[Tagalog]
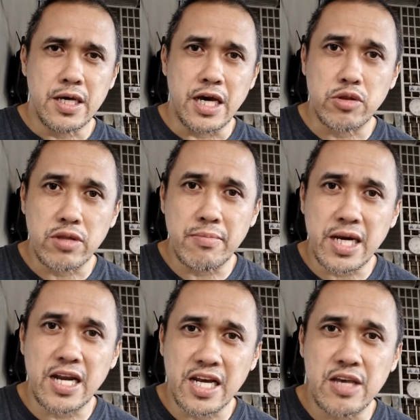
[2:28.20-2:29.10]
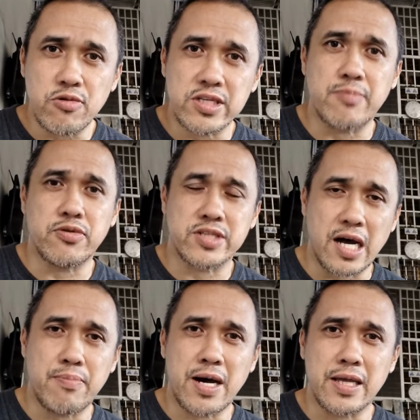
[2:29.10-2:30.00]
ito naman na naging
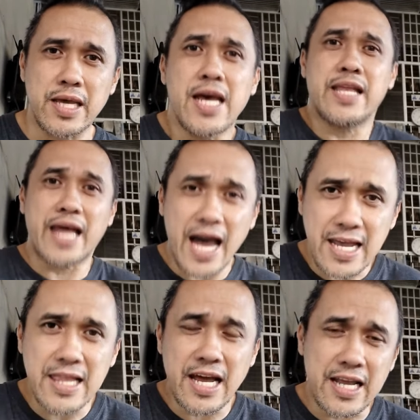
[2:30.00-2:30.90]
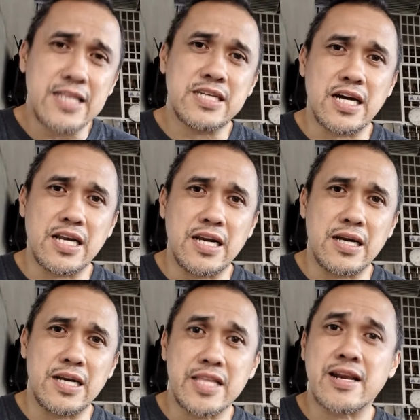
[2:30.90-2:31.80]
usap-usapan. Dahil na rin sa
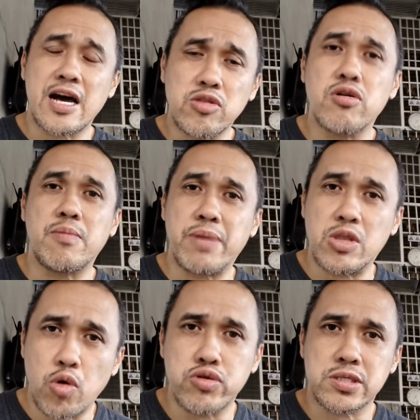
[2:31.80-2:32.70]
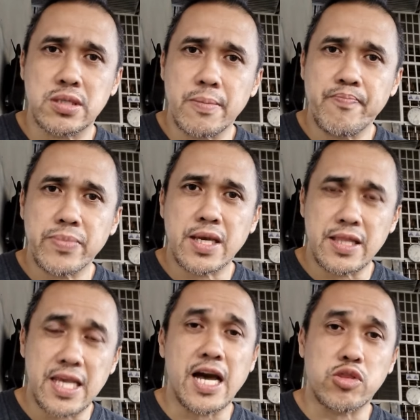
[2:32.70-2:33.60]
litratong ipinost
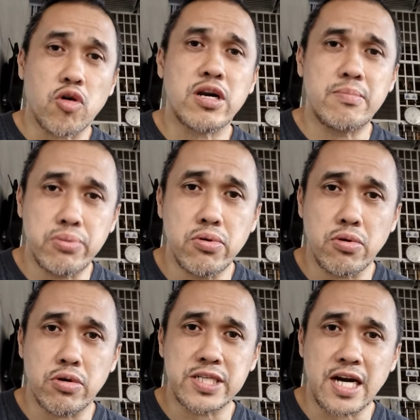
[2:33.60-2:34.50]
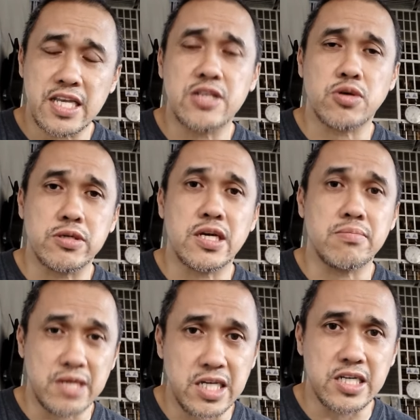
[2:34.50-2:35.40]
ni Attorney Buko sa kanyang social
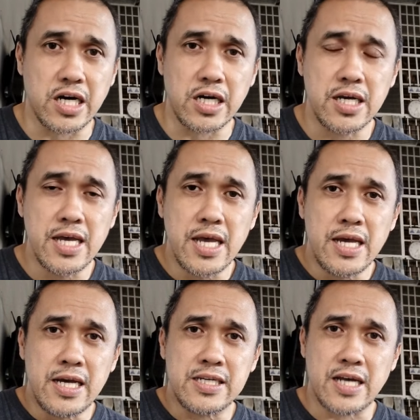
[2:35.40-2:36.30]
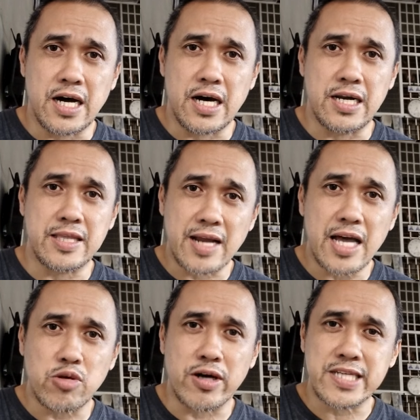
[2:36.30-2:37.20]
media. Sa
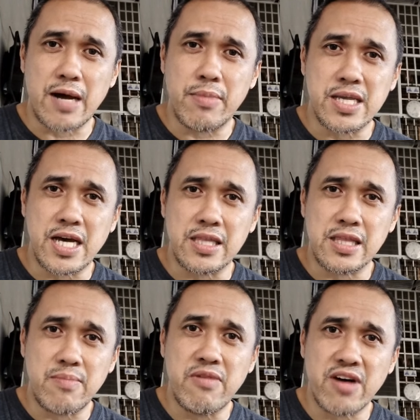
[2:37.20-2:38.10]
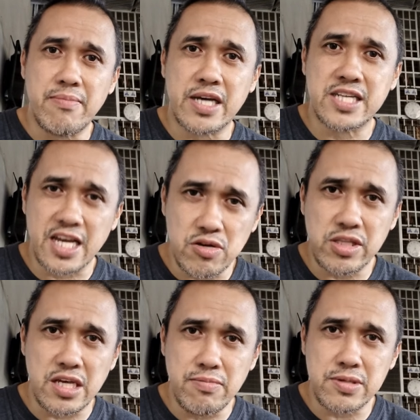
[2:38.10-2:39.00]
litrato kasama niya ang TV5
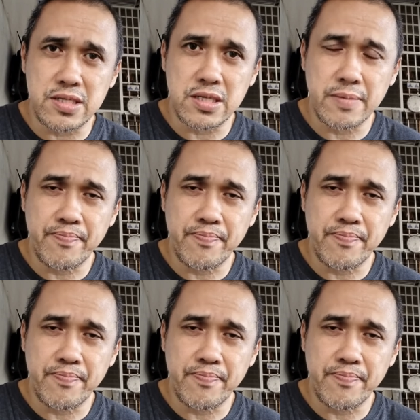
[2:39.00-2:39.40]
executives